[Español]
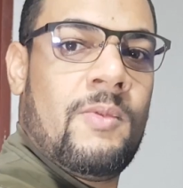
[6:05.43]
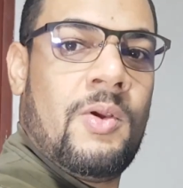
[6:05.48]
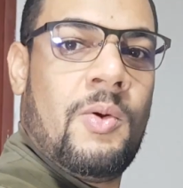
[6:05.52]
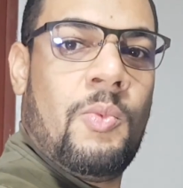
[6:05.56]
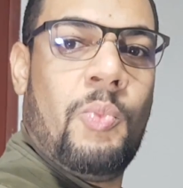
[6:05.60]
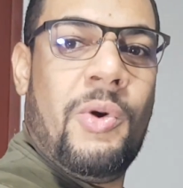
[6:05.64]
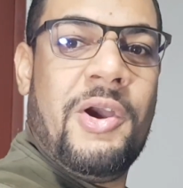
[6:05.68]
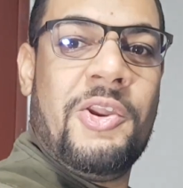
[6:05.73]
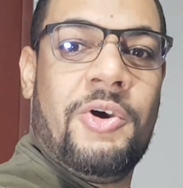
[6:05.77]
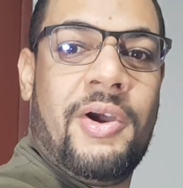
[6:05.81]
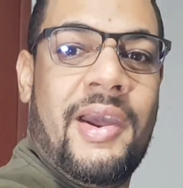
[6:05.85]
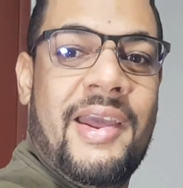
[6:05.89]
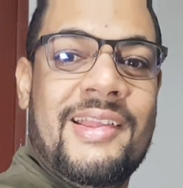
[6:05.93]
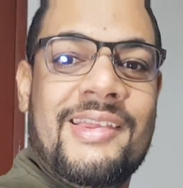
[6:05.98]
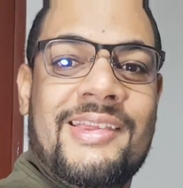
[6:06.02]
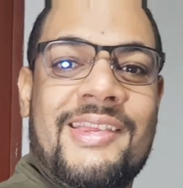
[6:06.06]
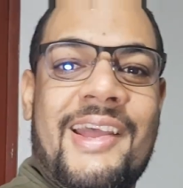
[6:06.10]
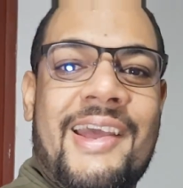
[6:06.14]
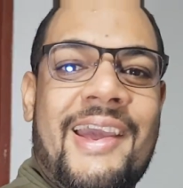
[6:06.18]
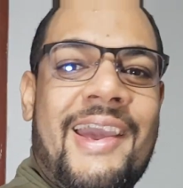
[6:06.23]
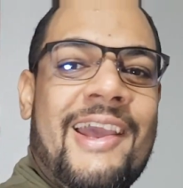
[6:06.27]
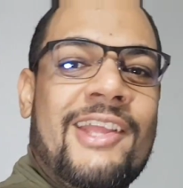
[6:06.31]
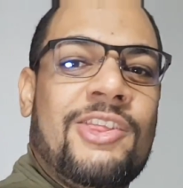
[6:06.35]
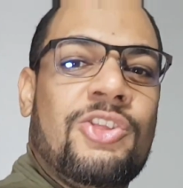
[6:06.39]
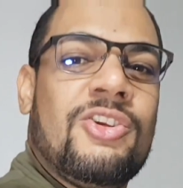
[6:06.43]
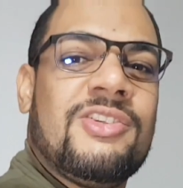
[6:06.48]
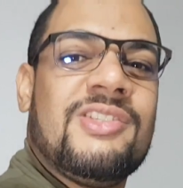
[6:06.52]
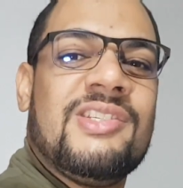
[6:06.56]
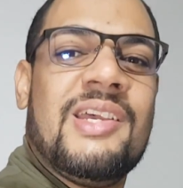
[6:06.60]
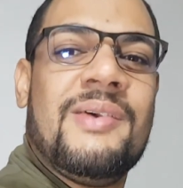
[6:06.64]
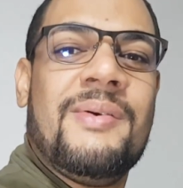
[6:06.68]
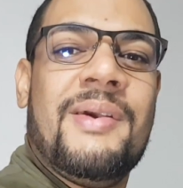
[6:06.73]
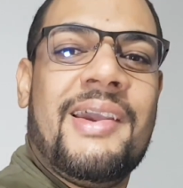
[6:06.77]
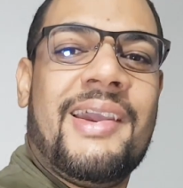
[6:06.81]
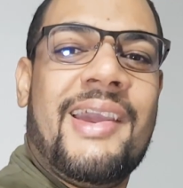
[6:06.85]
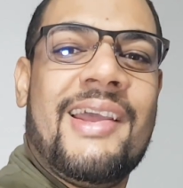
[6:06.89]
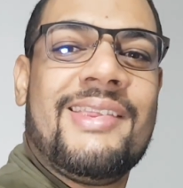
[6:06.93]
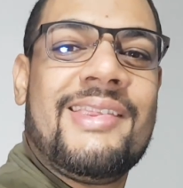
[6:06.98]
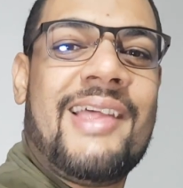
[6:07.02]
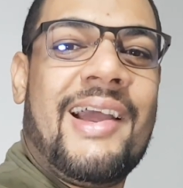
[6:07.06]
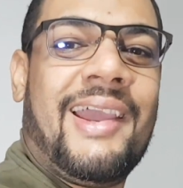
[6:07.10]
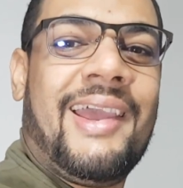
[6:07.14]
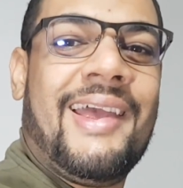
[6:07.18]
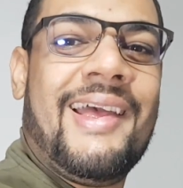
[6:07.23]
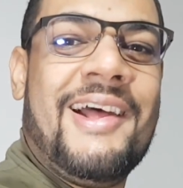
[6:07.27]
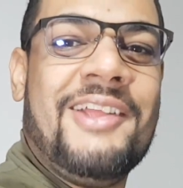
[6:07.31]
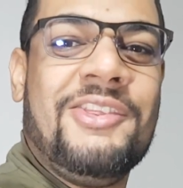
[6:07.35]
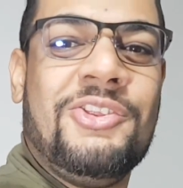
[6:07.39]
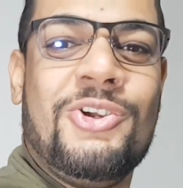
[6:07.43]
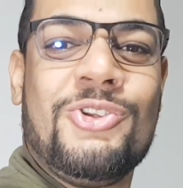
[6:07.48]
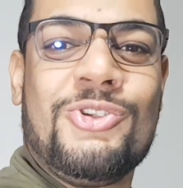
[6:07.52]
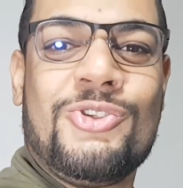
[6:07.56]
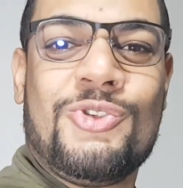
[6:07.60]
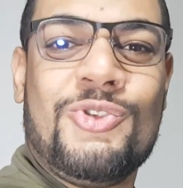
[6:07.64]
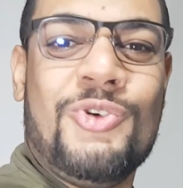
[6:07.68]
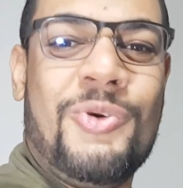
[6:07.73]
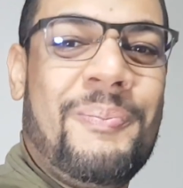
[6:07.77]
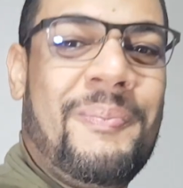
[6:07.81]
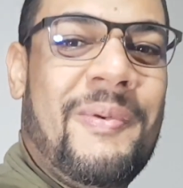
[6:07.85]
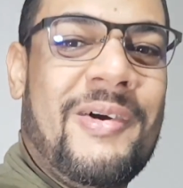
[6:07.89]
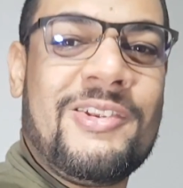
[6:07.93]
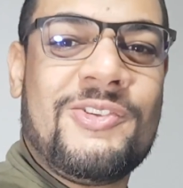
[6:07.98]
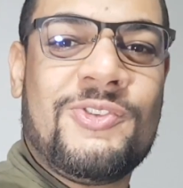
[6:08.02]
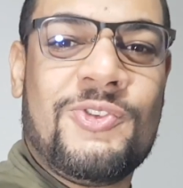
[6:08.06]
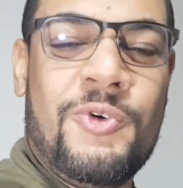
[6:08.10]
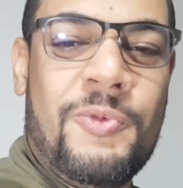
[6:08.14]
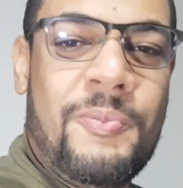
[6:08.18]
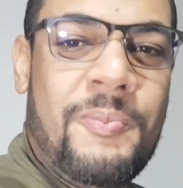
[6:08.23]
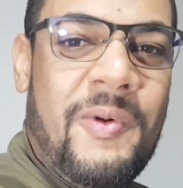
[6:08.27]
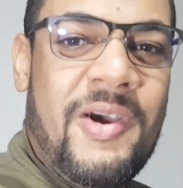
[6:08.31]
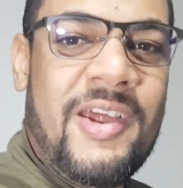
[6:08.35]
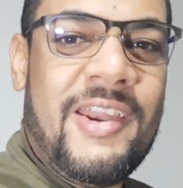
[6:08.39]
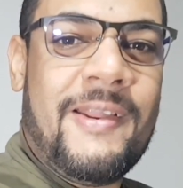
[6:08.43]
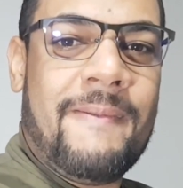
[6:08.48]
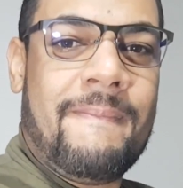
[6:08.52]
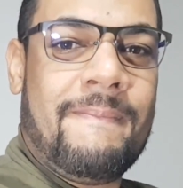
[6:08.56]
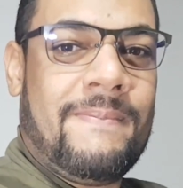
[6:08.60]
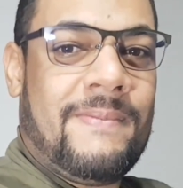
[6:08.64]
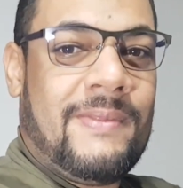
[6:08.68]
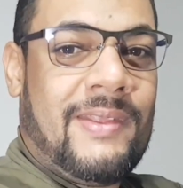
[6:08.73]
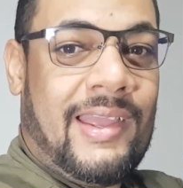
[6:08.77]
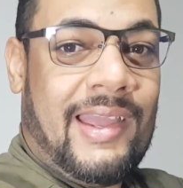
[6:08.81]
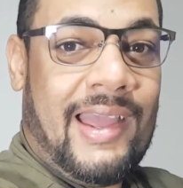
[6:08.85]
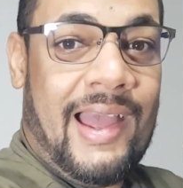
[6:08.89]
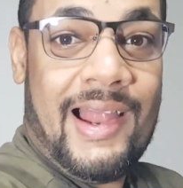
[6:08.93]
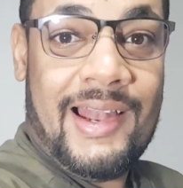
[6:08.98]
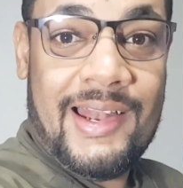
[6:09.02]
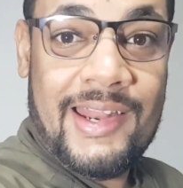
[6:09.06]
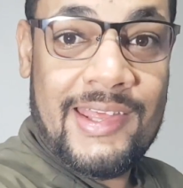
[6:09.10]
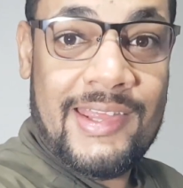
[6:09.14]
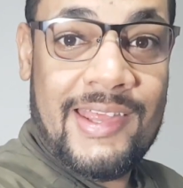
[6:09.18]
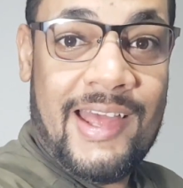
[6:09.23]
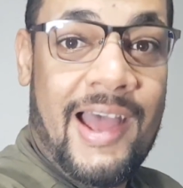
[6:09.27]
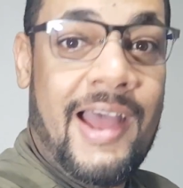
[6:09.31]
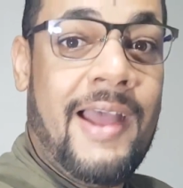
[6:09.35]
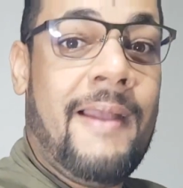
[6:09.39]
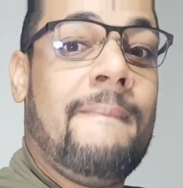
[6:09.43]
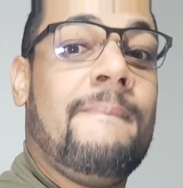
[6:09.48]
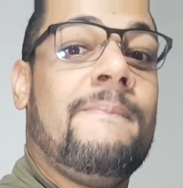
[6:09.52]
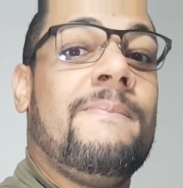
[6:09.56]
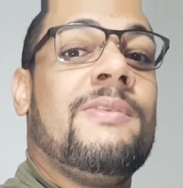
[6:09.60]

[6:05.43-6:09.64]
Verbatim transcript: Bueno gente, esto se ve que está quedando súper, súper calidad